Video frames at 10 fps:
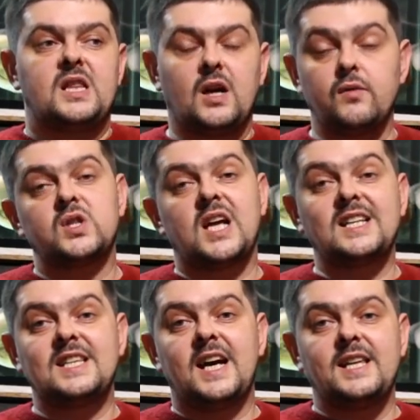Так вот,
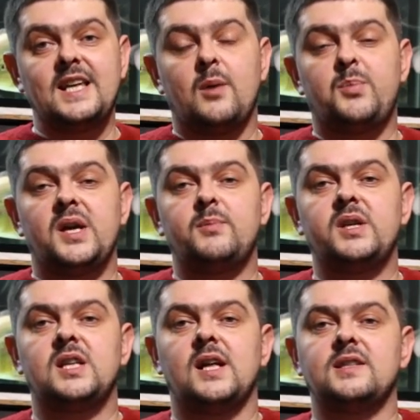когда я
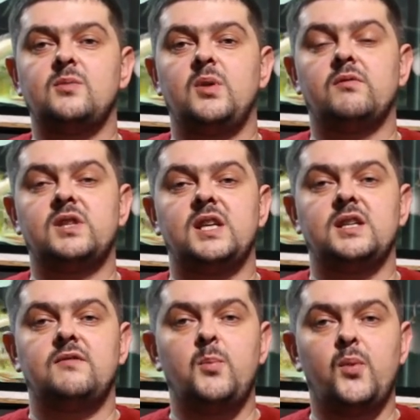приобретал себе вот эти
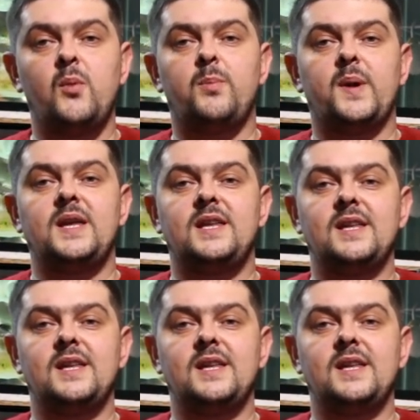две помпы,